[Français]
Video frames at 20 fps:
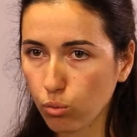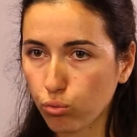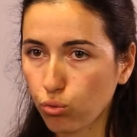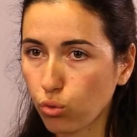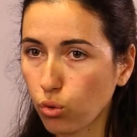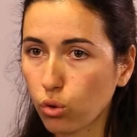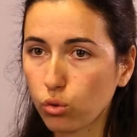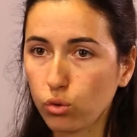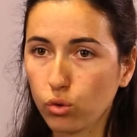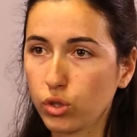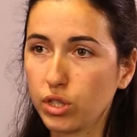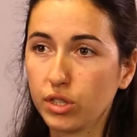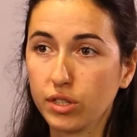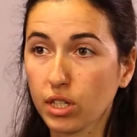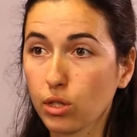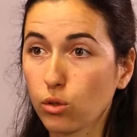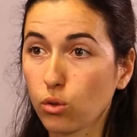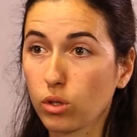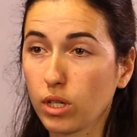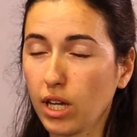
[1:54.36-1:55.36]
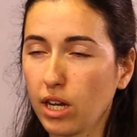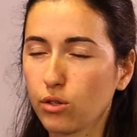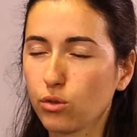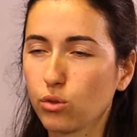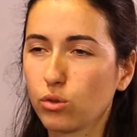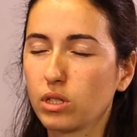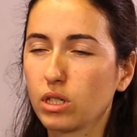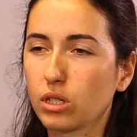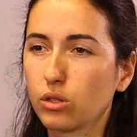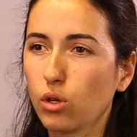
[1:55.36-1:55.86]
pour ne citer que
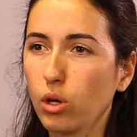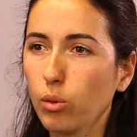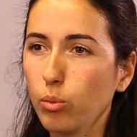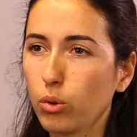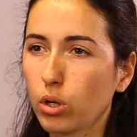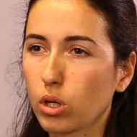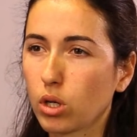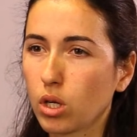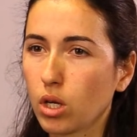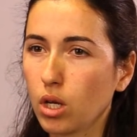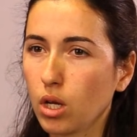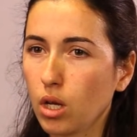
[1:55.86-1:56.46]
quelques exemples.